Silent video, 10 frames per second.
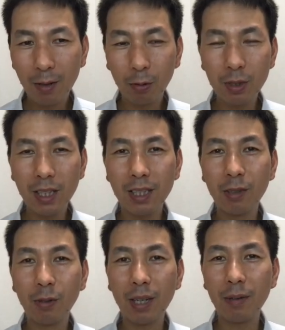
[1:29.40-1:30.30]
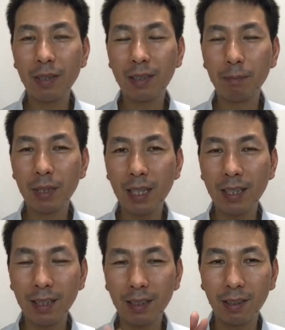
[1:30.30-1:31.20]
このチャンネルをね、見てい
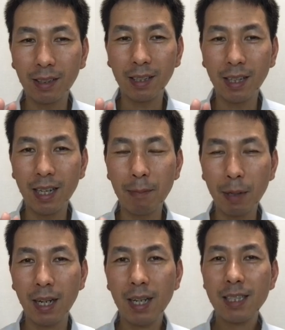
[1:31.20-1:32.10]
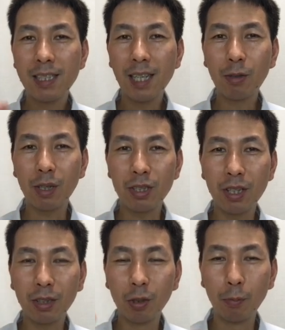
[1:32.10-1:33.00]
ただいている方であれば、生徒が
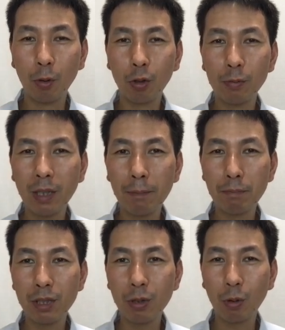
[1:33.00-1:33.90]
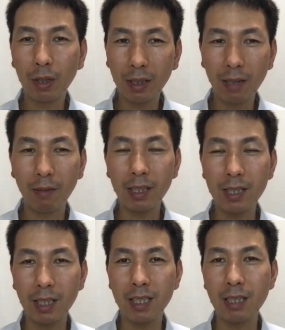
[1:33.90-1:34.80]
主役のボトムアップ思考型で
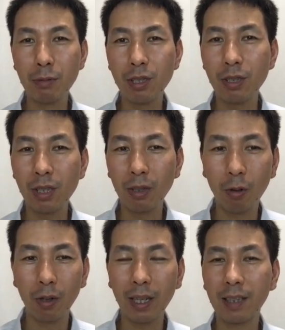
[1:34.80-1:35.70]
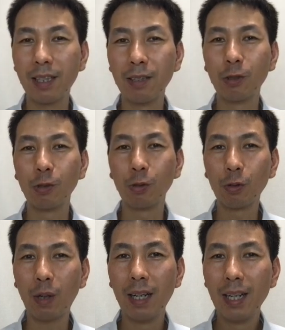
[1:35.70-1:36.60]
私がチーム作りをやっているというこ
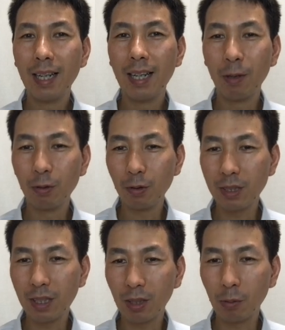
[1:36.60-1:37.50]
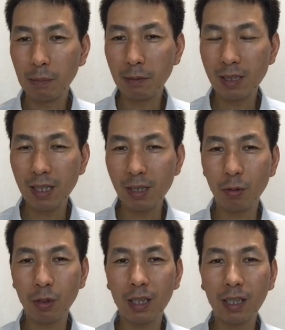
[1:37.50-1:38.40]
とは、ご存知かと思いますが、そ
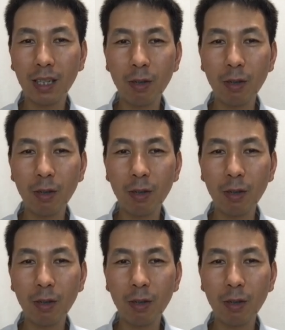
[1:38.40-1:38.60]
のきっか